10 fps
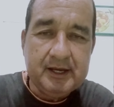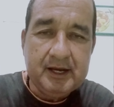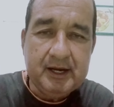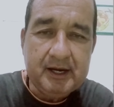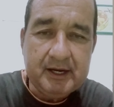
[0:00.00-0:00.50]

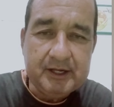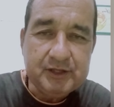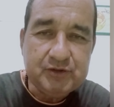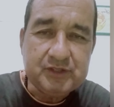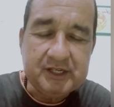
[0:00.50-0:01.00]
uh,
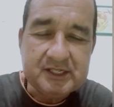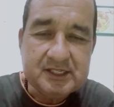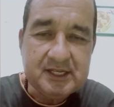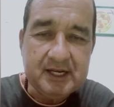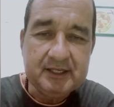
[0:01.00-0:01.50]
nutrients
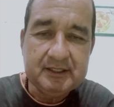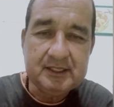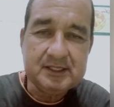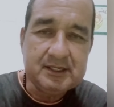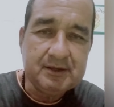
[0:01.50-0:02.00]
niya.
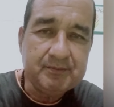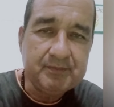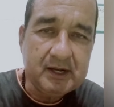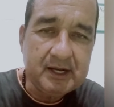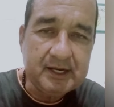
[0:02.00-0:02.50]
Kasi
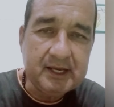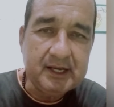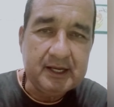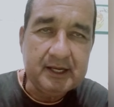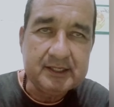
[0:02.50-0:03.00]
pagka
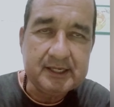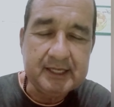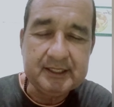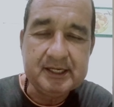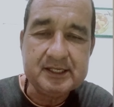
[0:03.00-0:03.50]
na
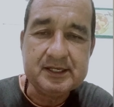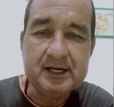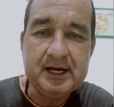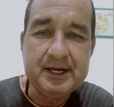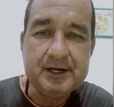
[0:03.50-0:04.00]
sikatan na siya ng
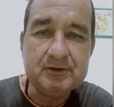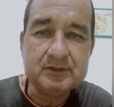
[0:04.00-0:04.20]
araw,